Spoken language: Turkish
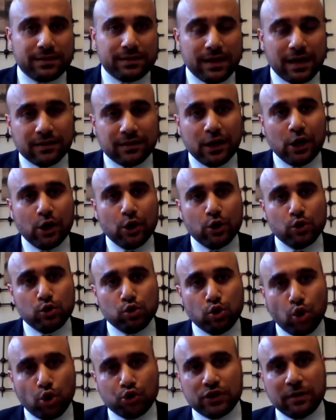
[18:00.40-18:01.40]
bizler
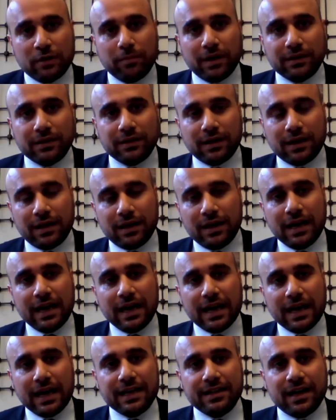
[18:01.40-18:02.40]
zor zamanda
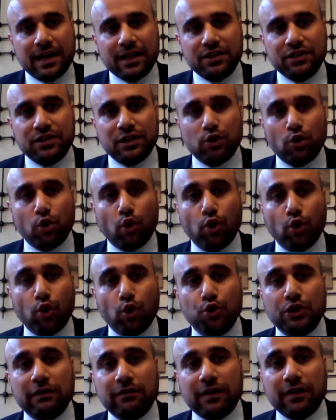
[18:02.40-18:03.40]
enerjideki
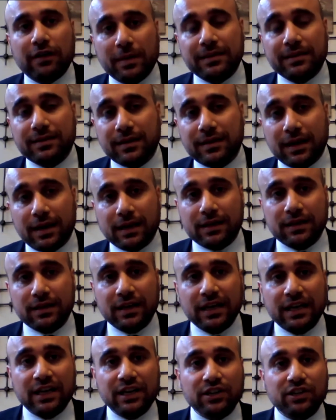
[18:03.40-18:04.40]
oyunu devam
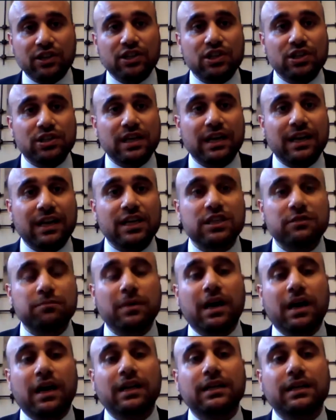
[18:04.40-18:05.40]
ettirerek
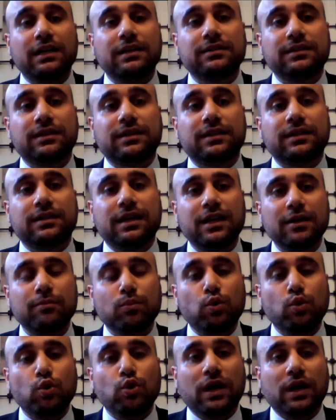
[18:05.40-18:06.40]
dijitalleşme alanında
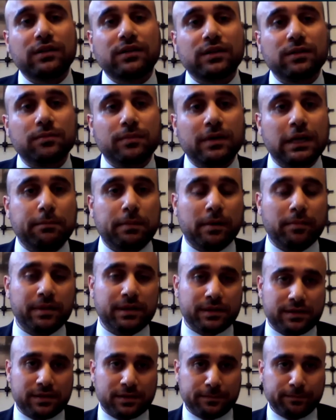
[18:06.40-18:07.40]
da büyük atılımlar
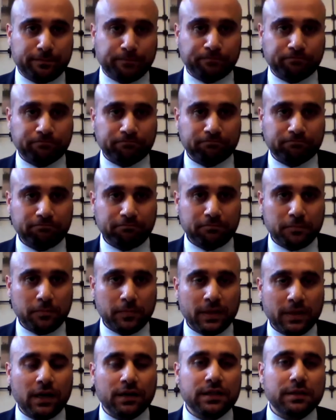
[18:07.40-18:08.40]
yapabiliriz.
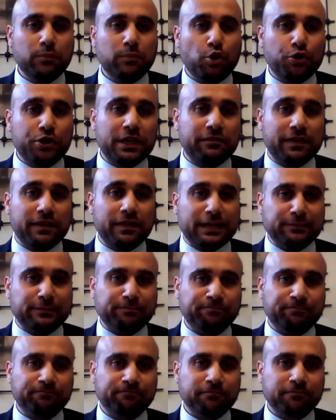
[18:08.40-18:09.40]
Hadi bir örnek
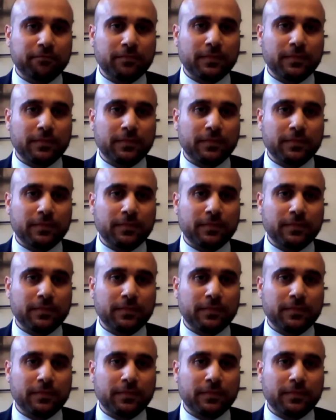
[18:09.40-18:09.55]
verelim.